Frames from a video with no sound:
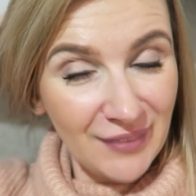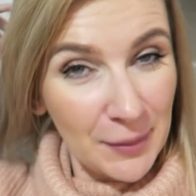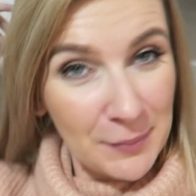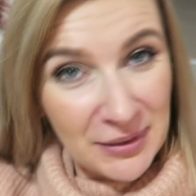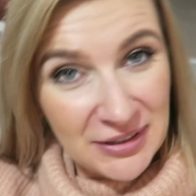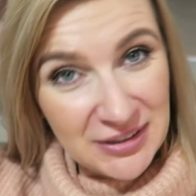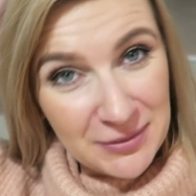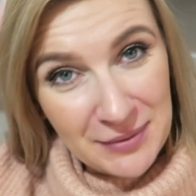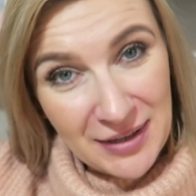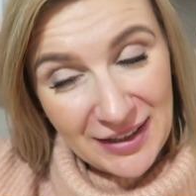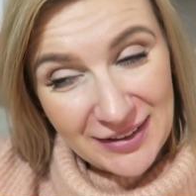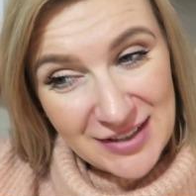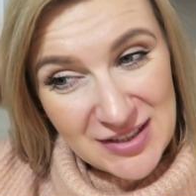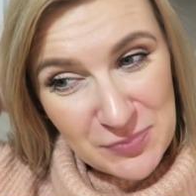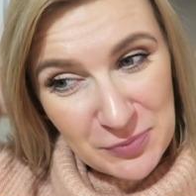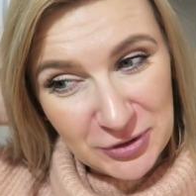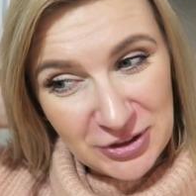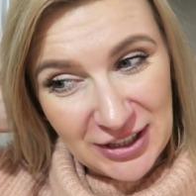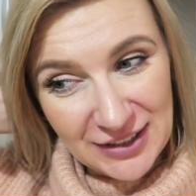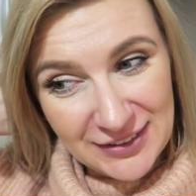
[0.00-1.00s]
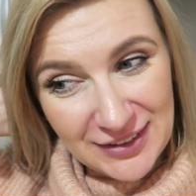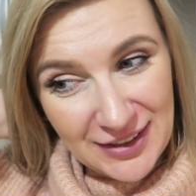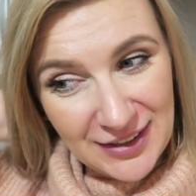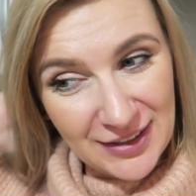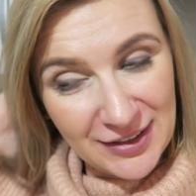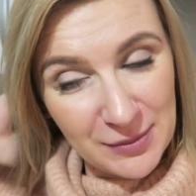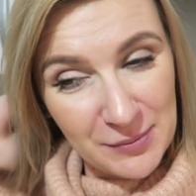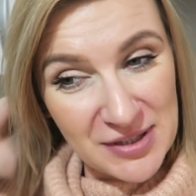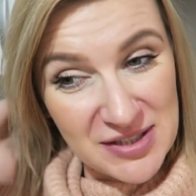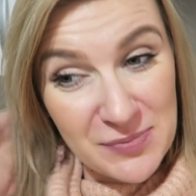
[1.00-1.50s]
będzie miała niespodziankę.
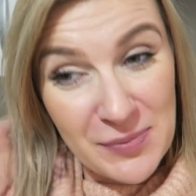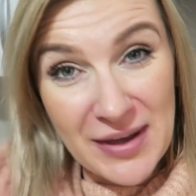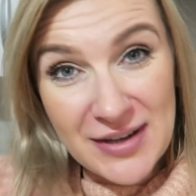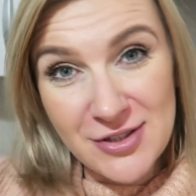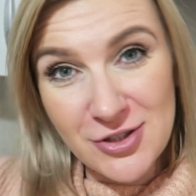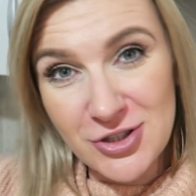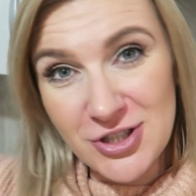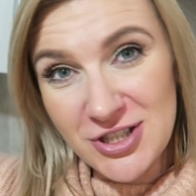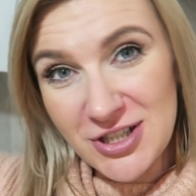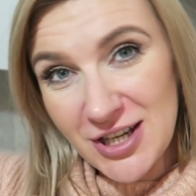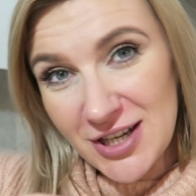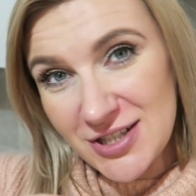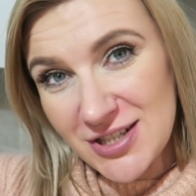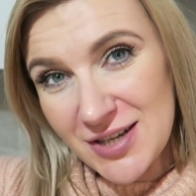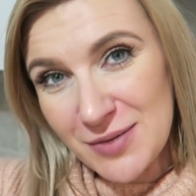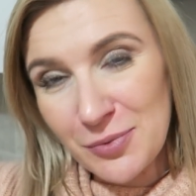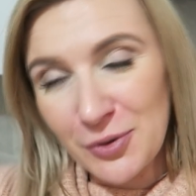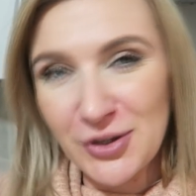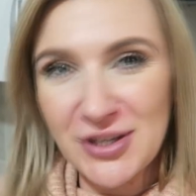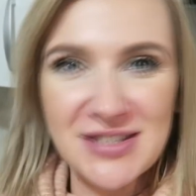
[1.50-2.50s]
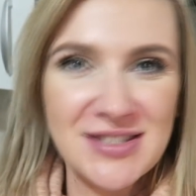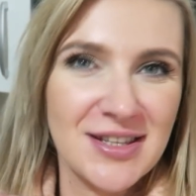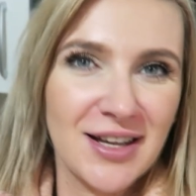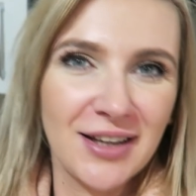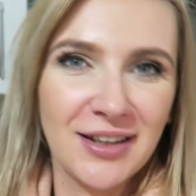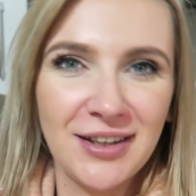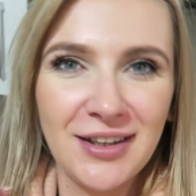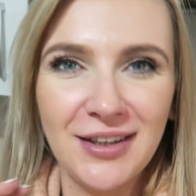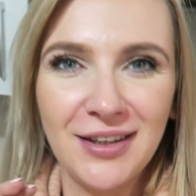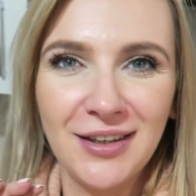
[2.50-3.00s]
Natomiast bardzo się cieszę, bo jest
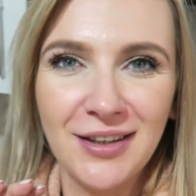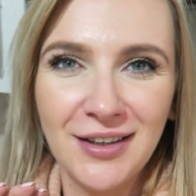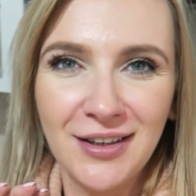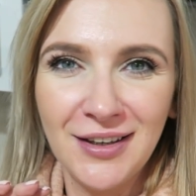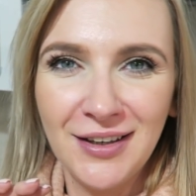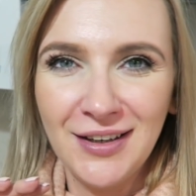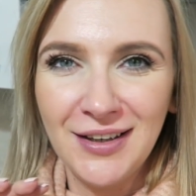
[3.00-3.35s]
taki...